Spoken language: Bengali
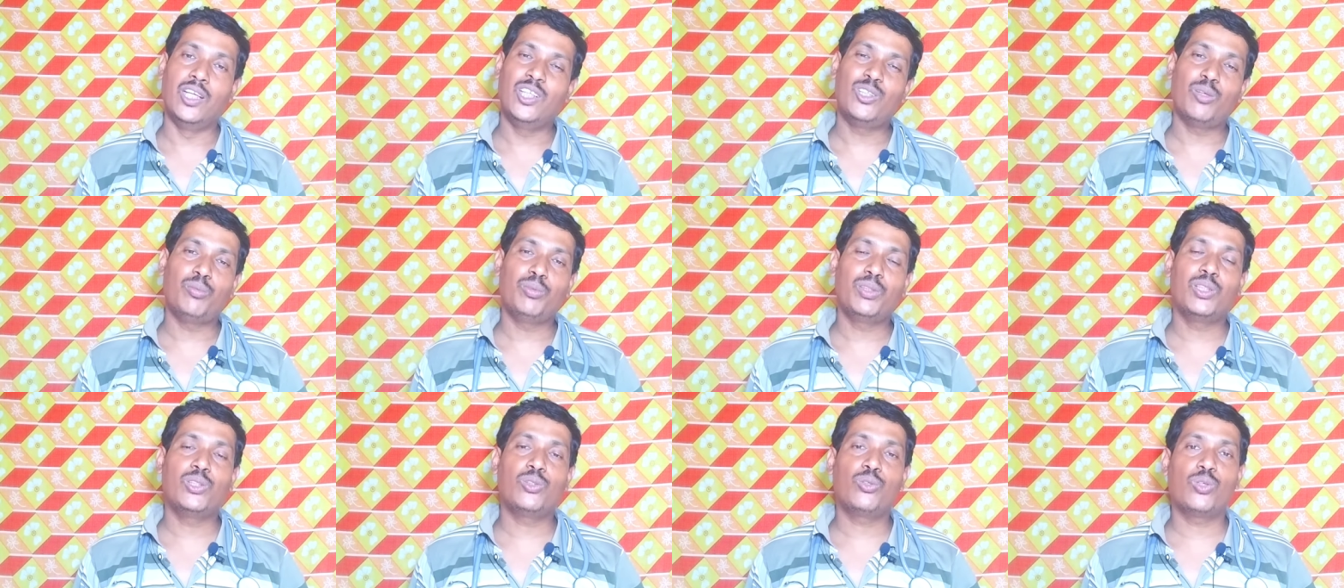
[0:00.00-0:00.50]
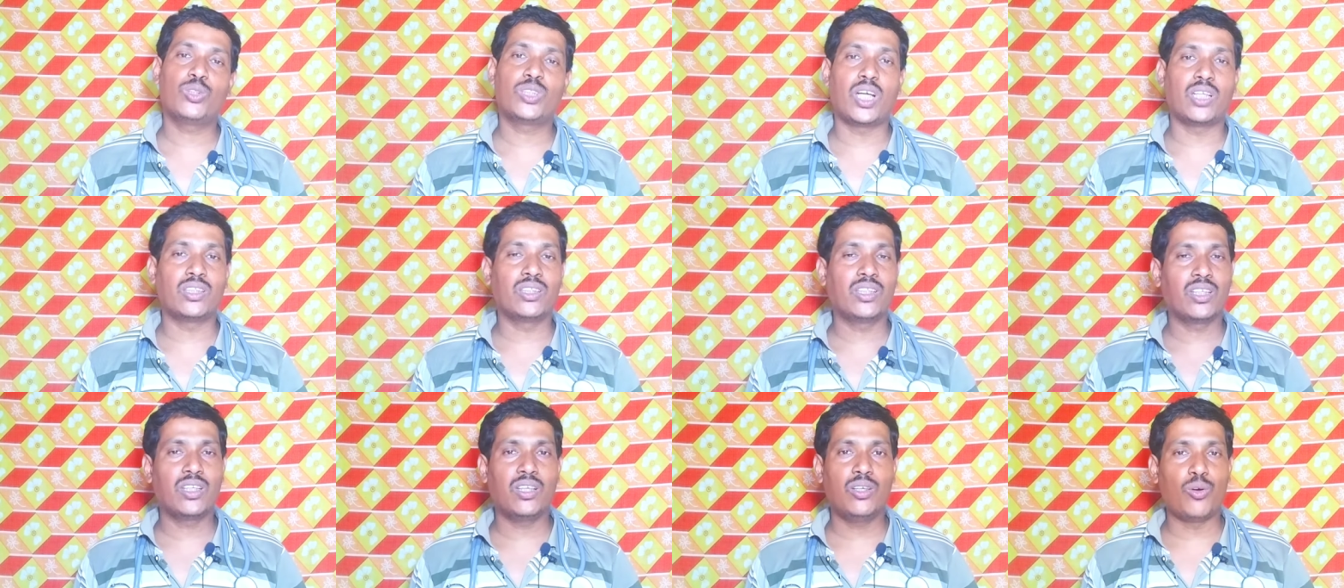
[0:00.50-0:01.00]
এইসব জিনিসগুলো
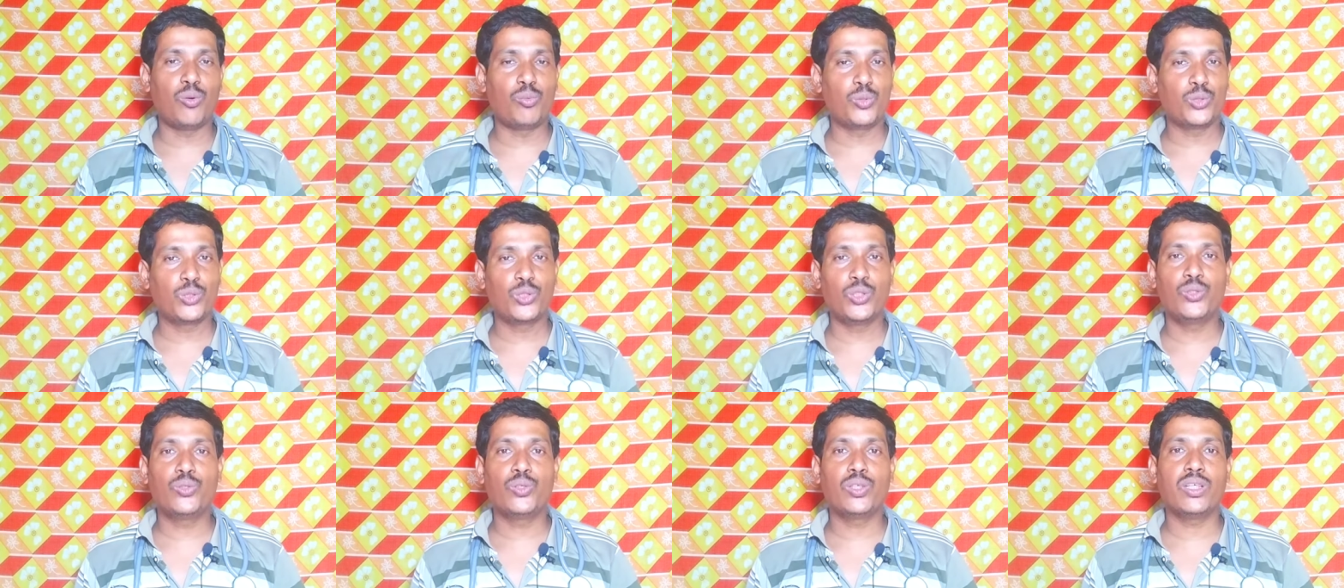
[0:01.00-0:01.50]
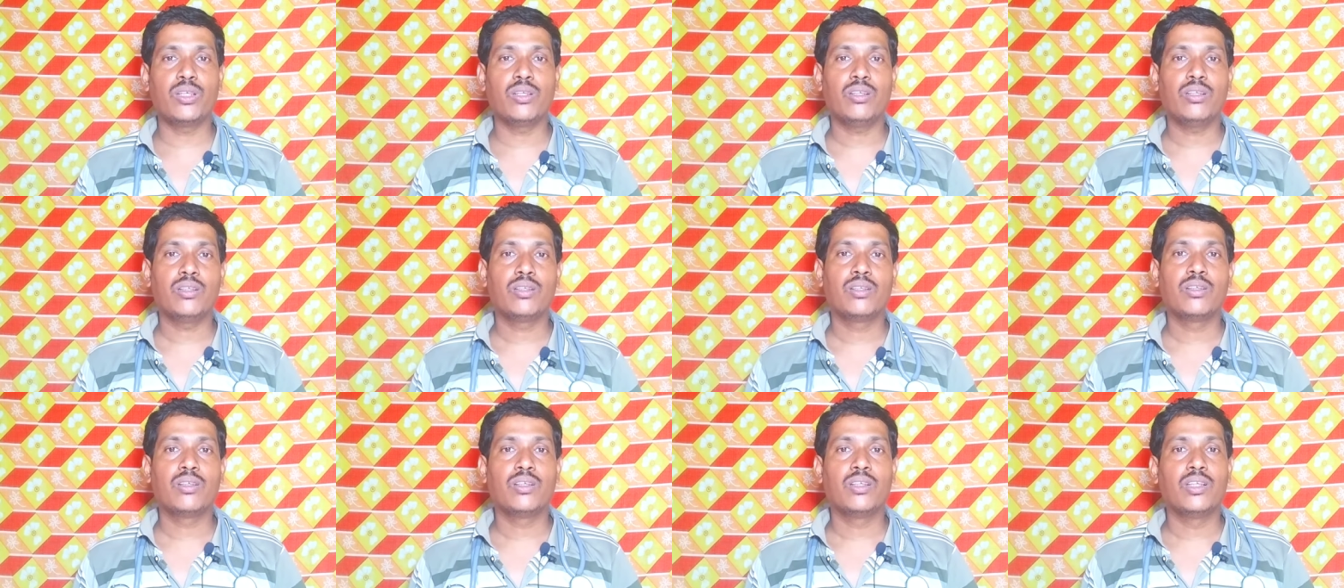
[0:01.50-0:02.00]
জানতে গেলে অবশ্যই করে
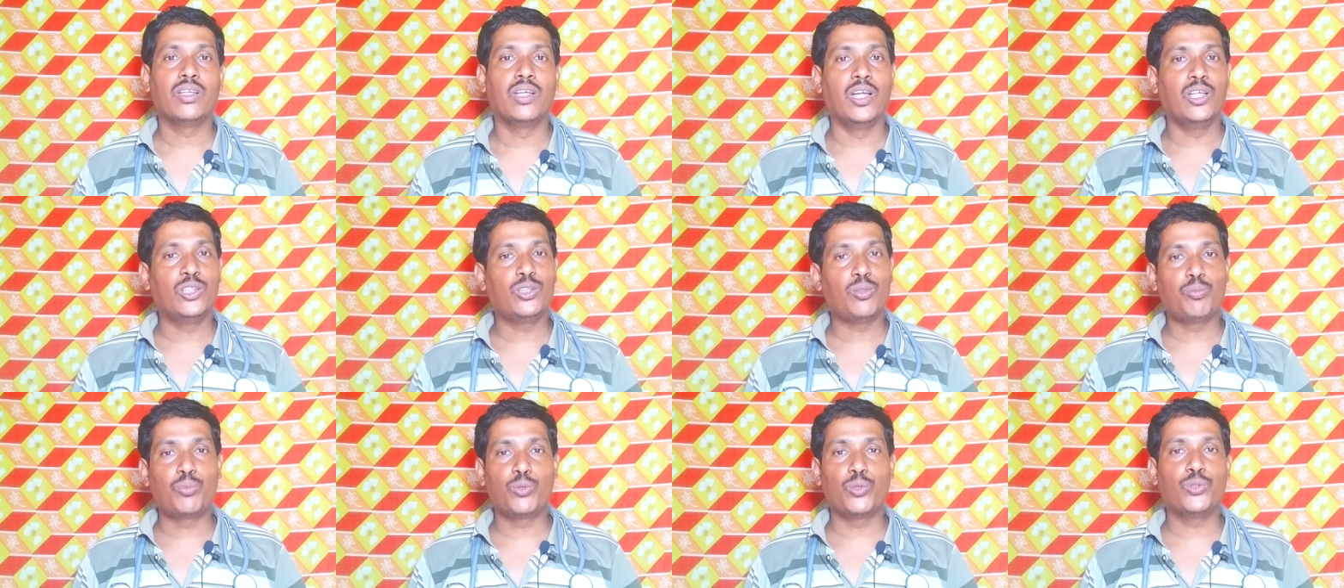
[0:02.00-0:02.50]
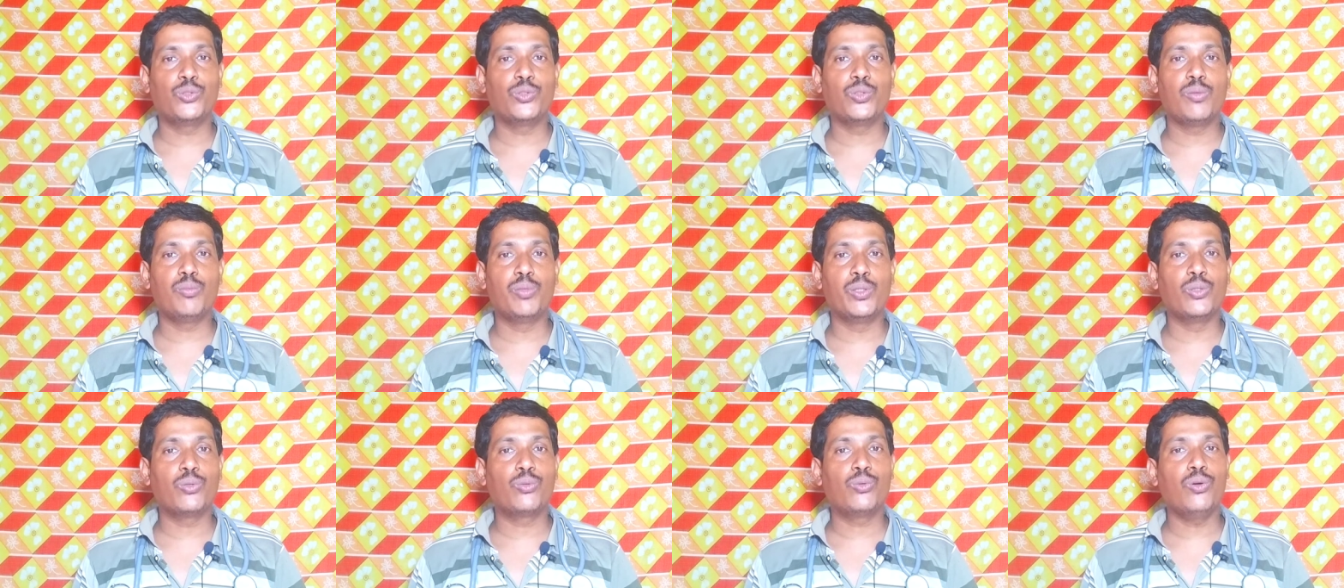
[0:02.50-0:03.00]
এইসব
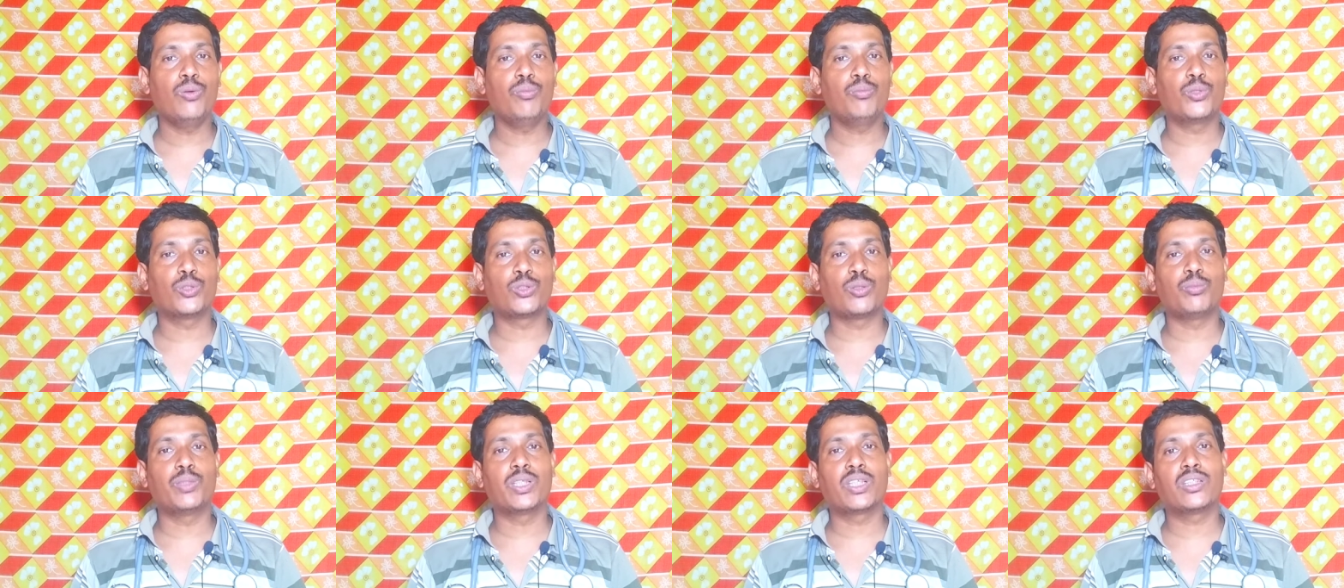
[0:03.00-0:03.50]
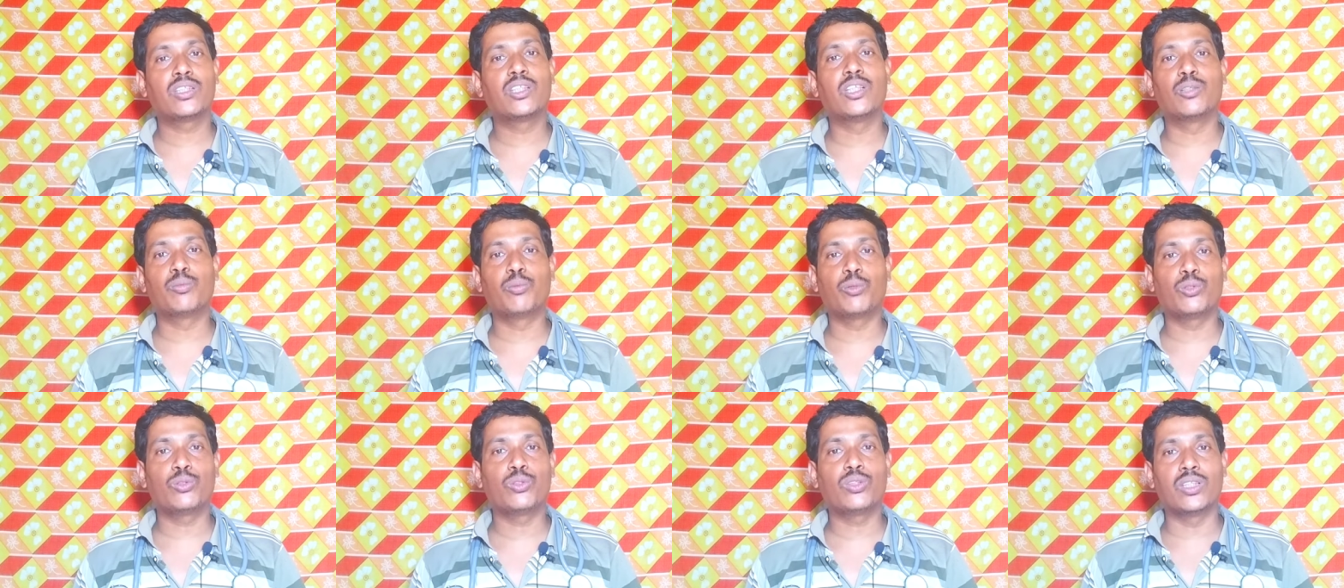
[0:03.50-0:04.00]
প্রয়োজনীয় ভিডিওগুলো প্রথম থেকে
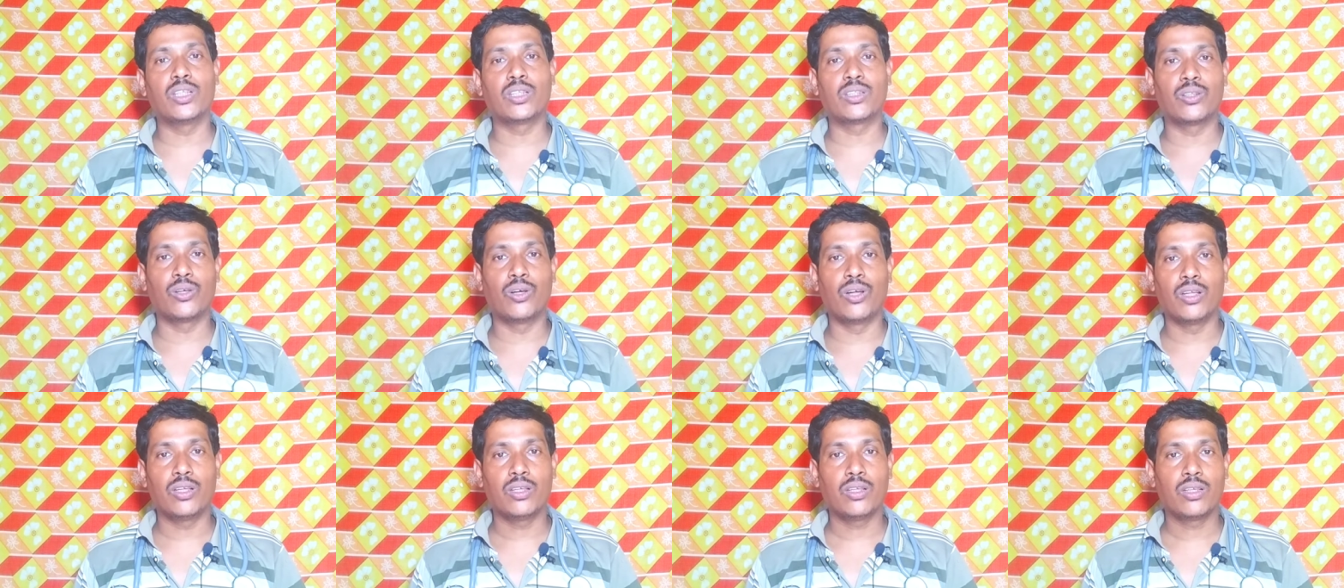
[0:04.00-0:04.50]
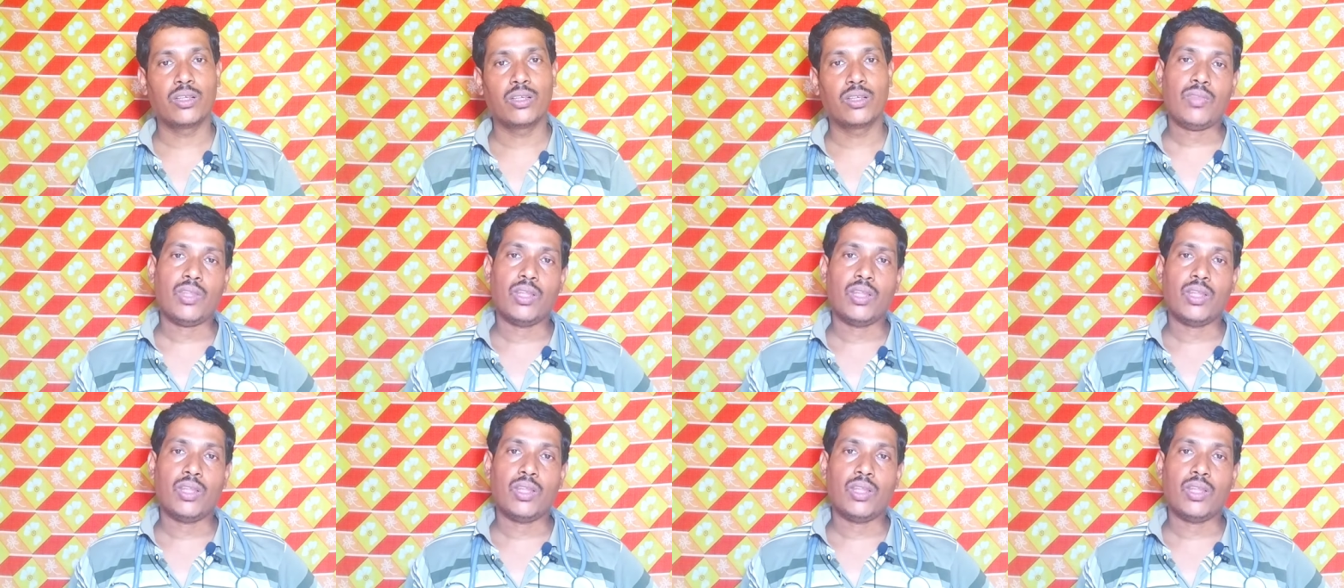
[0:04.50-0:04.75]
শেষ পর্যন্ত দেখতে হয়